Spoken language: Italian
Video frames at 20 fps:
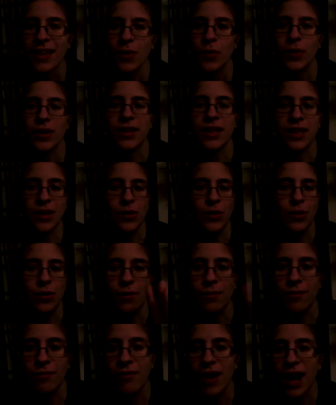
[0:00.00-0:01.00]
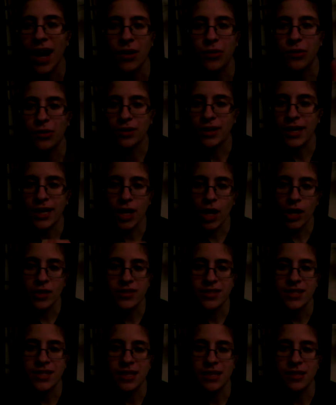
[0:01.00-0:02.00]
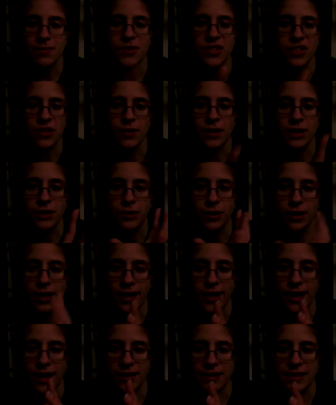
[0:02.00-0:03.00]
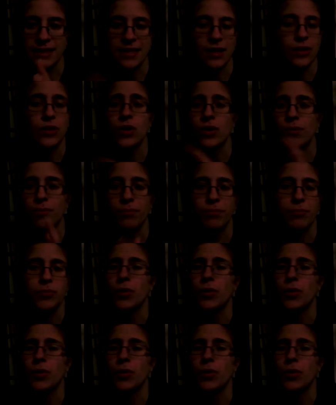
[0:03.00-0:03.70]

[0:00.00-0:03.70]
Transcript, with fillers: Quindi io non vado in negozi specifici di intolleranza, non,